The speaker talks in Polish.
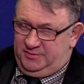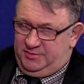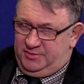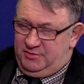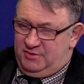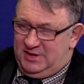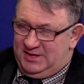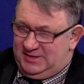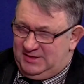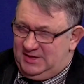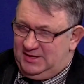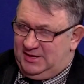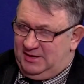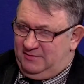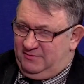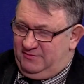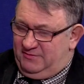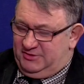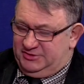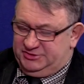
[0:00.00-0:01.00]
był
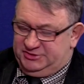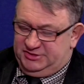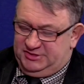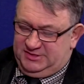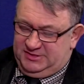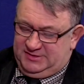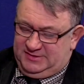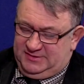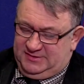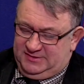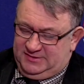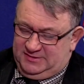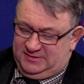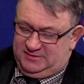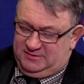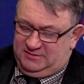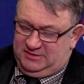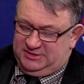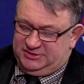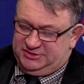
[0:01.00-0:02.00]
lennikiem właśnie
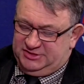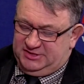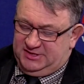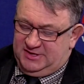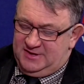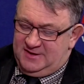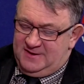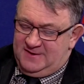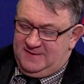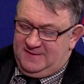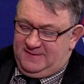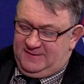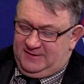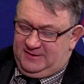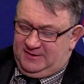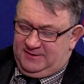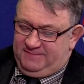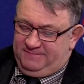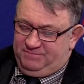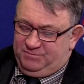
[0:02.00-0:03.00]
króla Czech
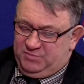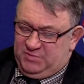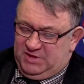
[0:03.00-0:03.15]
i,